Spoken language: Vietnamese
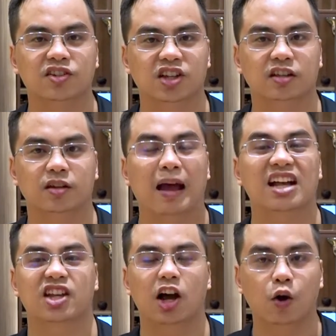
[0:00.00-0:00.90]
trên mạng
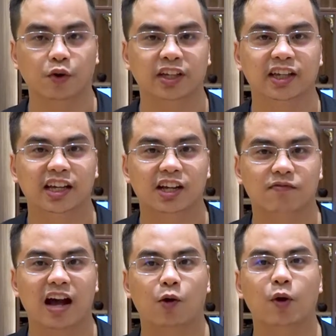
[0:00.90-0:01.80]
xã hội
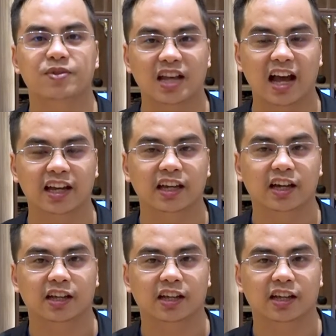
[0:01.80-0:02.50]
và website,